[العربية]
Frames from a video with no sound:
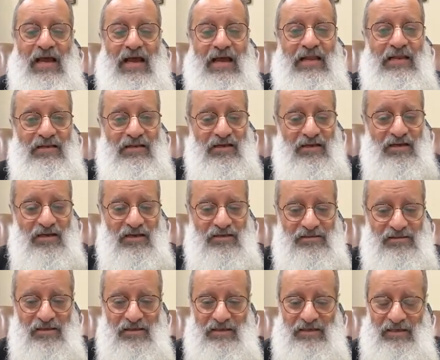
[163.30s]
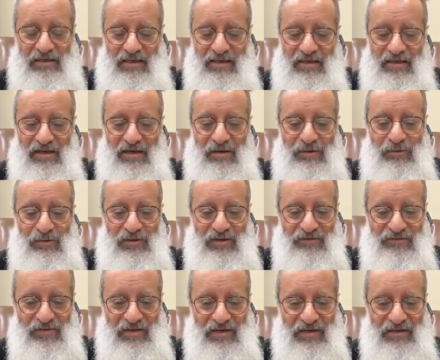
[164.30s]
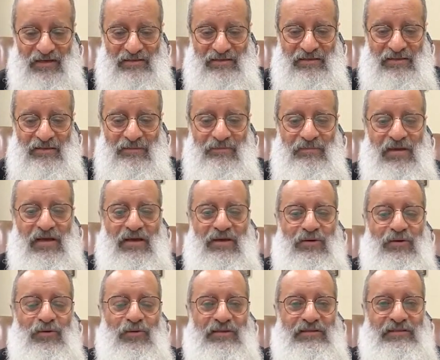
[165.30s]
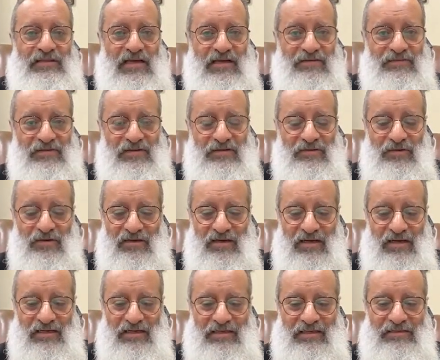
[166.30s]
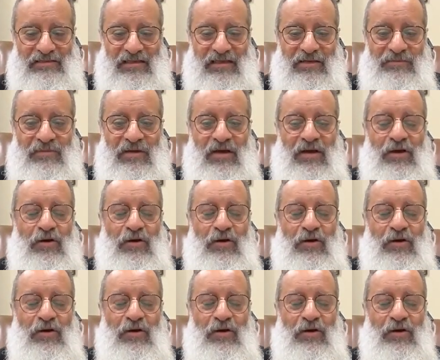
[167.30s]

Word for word: هل اخطا الي اخويا فعلا ما هو الدافع وراء العتاب